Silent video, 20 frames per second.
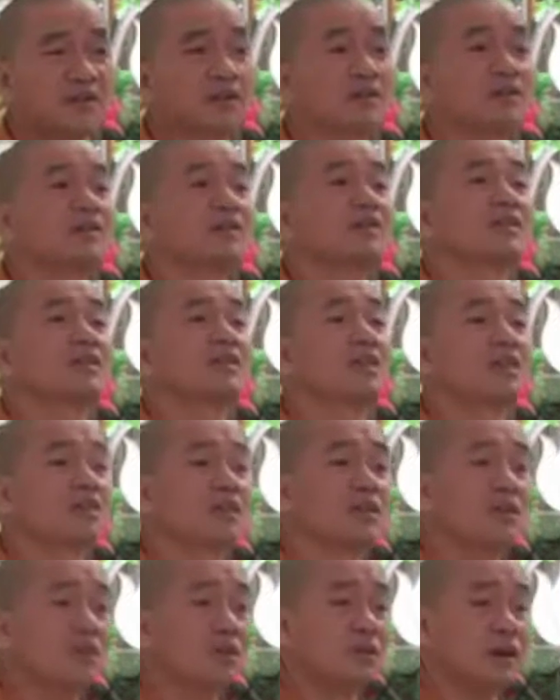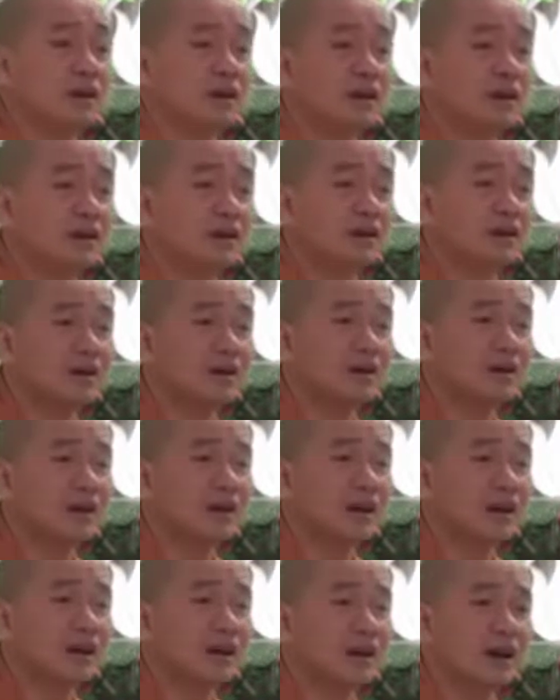Đi về cái chỗ đó luôn
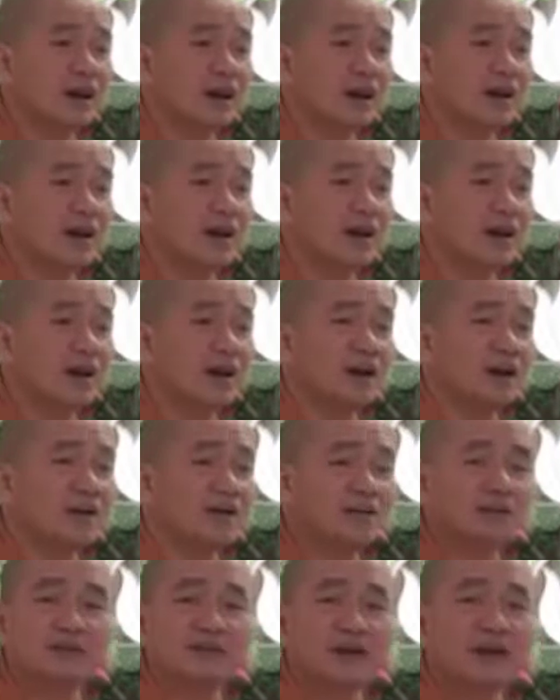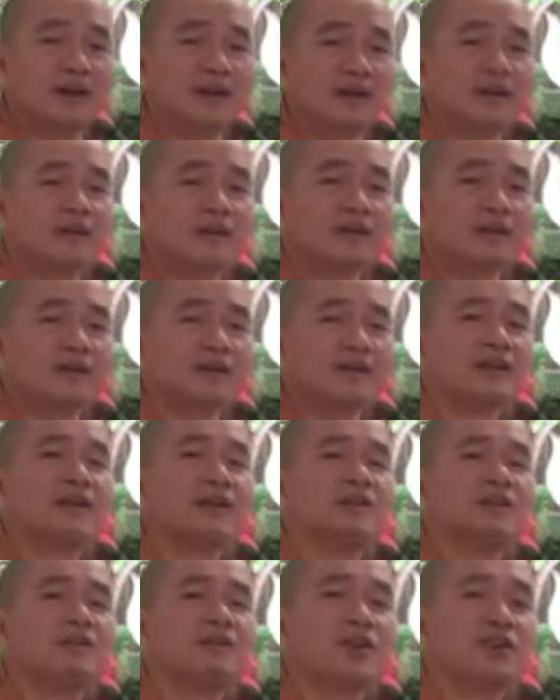hả? Như vậy thì
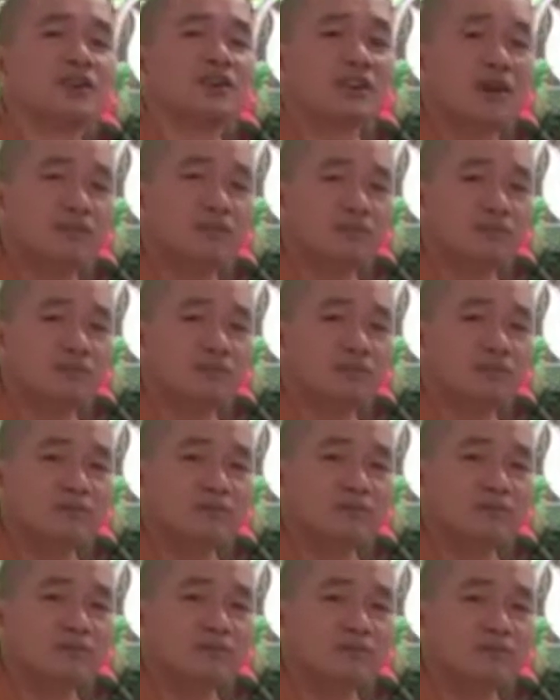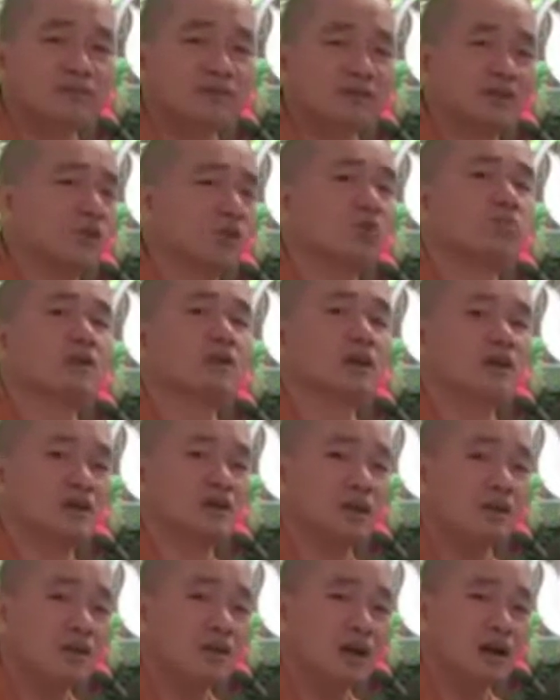đừng nói không, cũng
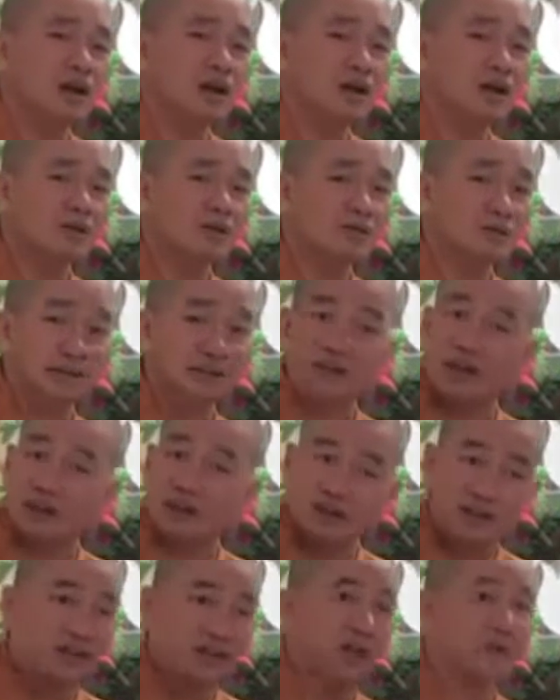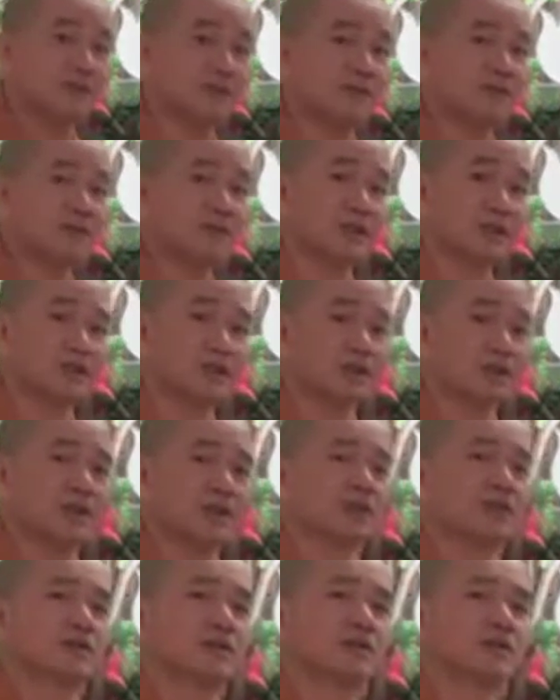đừng nói có. Vì đó chỉ là phương tiện mà
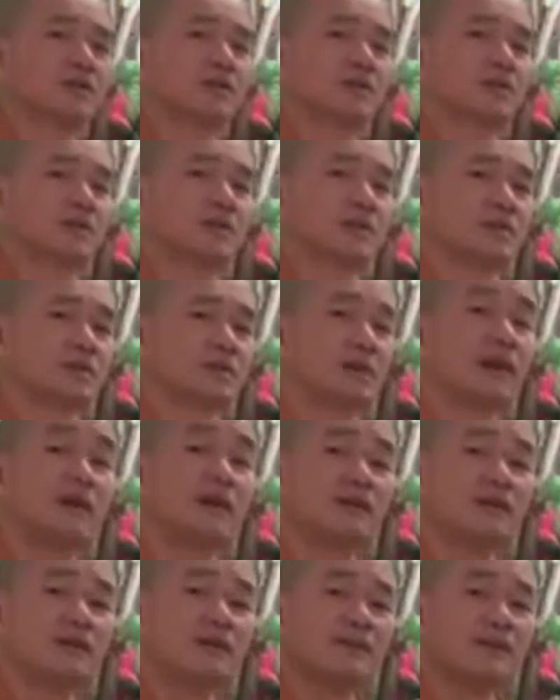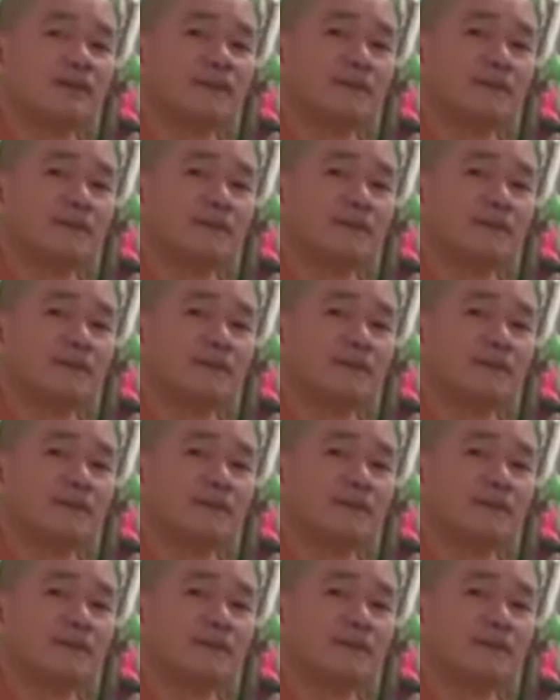thôi, phải không?